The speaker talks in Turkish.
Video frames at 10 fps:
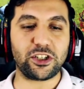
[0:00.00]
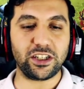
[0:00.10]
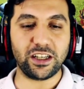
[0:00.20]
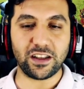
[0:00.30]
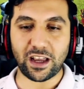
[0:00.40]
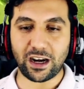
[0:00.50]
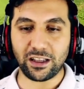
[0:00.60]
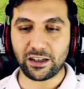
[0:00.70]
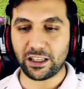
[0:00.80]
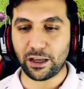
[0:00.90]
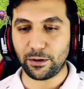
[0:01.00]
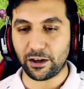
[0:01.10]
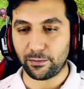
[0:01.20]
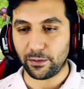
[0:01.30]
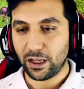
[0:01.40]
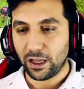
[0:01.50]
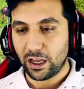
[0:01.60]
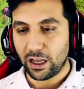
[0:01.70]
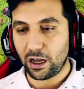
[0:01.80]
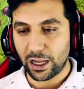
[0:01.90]
için yeterlidir diyebilirim.
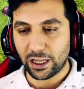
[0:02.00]
Hemen